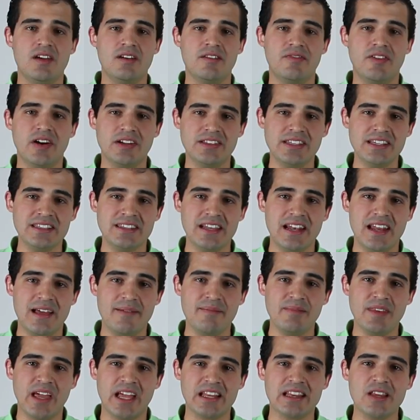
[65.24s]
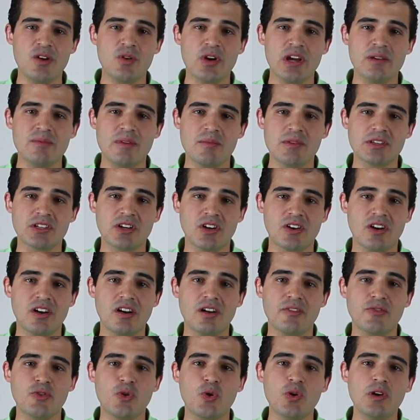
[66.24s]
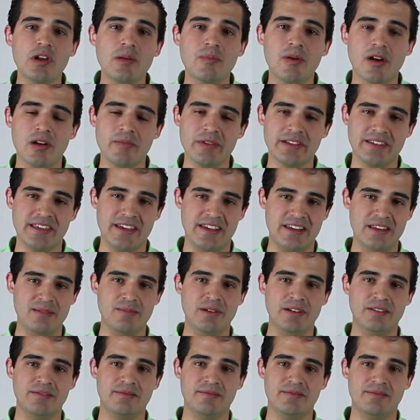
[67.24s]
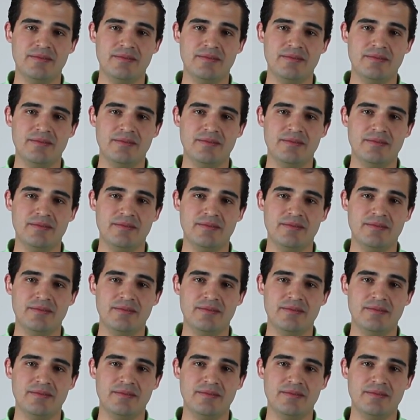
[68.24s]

في قضيه الامن هتلاقوا كلمه متكرره في كل البرامج تقريبا